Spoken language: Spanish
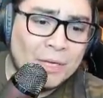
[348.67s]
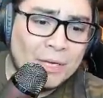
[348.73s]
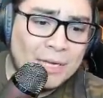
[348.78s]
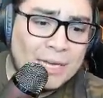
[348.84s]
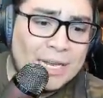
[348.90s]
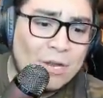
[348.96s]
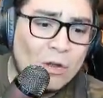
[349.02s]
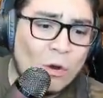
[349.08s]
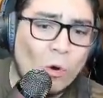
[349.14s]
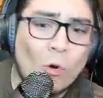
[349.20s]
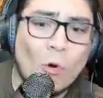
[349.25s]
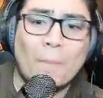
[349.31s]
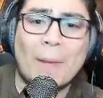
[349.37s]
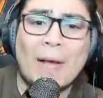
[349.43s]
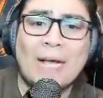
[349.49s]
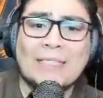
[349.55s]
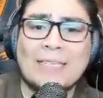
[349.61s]
y le
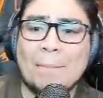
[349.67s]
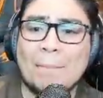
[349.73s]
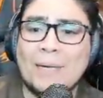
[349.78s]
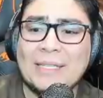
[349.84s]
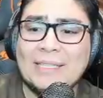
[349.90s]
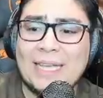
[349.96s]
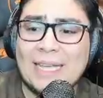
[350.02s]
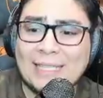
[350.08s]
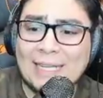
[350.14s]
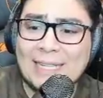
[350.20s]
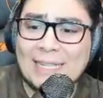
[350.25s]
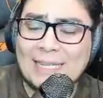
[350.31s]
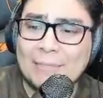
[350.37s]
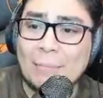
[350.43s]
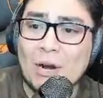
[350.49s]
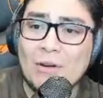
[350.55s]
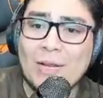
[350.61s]
ocupa es al presidente
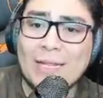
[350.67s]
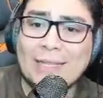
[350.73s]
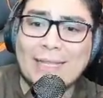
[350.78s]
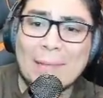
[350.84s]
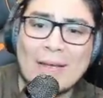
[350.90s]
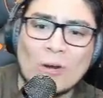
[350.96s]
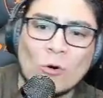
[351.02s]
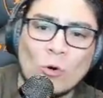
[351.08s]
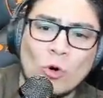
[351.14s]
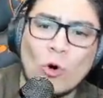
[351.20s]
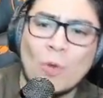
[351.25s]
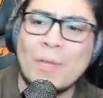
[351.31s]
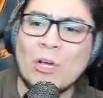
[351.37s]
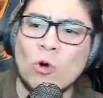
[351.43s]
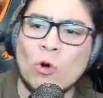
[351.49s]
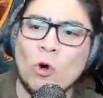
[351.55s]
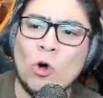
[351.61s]
Andrés Manuel el tema
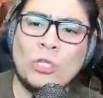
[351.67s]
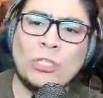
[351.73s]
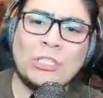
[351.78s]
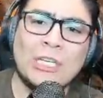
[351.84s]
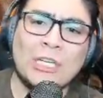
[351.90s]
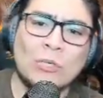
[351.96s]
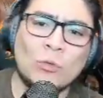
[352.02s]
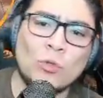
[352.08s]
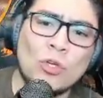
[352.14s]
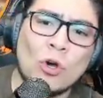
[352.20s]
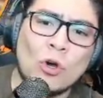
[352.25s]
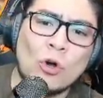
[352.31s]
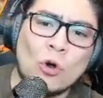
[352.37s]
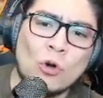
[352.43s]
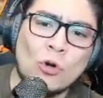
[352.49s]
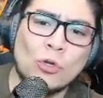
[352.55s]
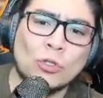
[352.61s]
económico. Hoy se reunió
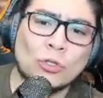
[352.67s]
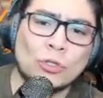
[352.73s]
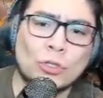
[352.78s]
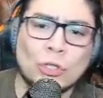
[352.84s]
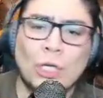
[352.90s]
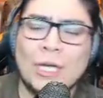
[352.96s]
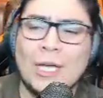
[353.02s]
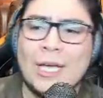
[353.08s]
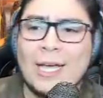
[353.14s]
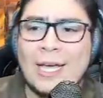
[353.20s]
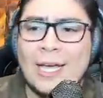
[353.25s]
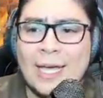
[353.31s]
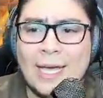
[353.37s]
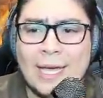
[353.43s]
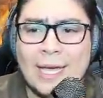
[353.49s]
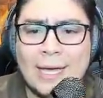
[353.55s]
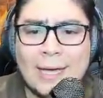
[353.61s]
con los...
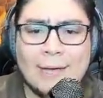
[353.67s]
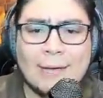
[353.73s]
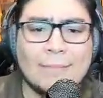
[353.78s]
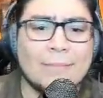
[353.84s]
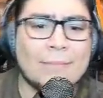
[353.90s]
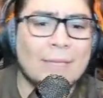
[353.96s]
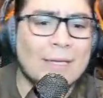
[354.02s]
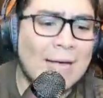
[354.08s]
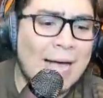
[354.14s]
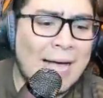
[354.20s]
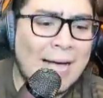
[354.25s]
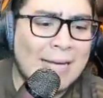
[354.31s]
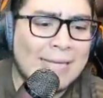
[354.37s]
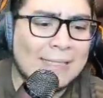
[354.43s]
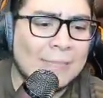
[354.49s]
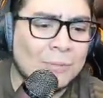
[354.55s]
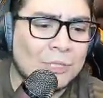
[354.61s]
Eh,
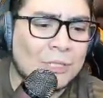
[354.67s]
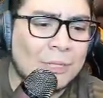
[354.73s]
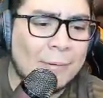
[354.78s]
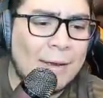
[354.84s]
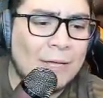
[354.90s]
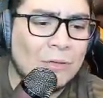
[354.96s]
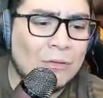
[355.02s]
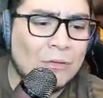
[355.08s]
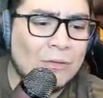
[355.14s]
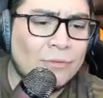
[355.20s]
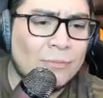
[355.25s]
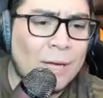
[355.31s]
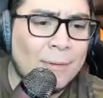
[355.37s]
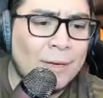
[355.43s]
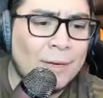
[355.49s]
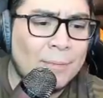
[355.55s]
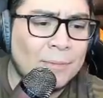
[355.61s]
aquí estamos hablando, a
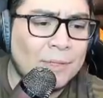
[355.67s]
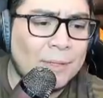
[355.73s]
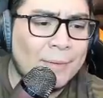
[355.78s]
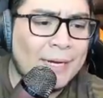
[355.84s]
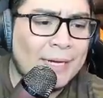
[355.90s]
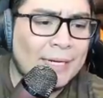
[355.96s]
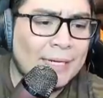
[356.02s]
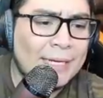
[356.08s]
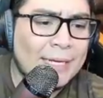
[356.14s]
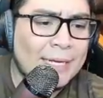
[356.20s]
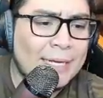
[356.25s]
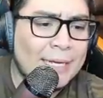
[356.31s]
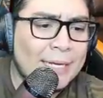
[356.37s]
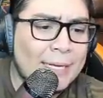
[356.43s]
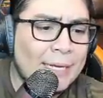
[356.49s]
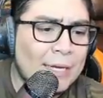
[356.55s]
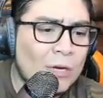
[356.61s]
ver, vamos a ver,
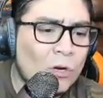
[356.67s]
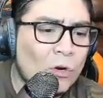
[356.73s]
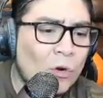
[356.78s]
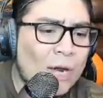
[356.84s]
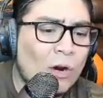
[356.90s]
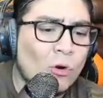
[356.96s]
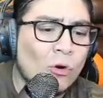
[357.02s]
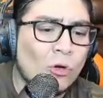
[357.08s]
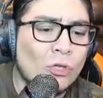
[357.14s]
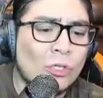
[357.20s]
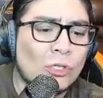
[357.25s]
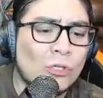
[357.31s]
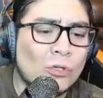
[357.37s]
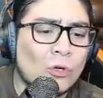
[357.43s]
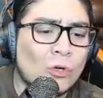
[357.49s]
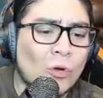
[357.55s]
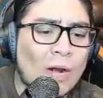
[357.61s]
con la,
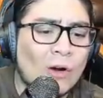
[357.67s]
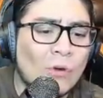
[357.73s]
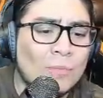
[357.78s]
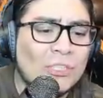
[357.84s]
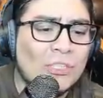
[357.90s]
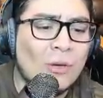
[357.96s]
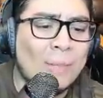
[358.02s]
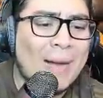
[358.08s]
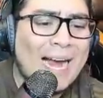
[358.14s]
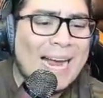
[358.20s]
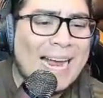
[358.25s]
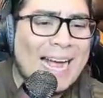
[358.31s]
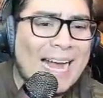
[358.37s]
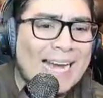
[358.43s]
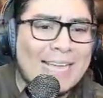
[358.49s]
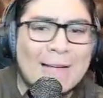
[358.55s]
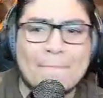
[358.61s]
con, la comisión
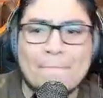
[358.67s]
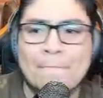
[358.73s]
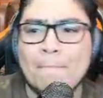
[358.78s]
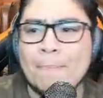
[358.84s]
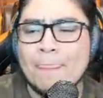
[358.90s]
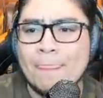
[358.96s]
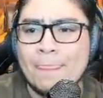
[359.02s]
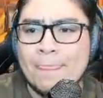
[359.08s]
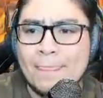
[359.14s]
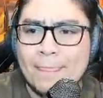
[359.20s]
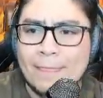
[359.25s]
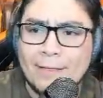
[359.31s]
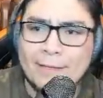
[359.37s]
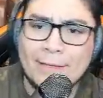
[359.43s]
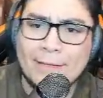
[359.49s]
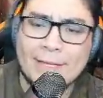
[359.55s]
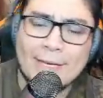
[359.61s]
bancaria.
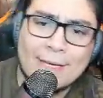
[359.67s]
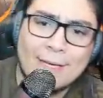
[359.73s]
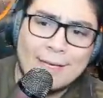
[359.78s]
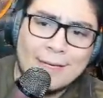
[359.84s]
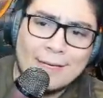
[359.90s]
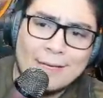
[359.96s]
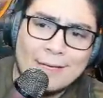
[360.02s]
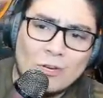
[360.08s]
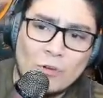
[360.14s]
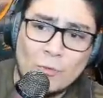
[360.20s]
Lo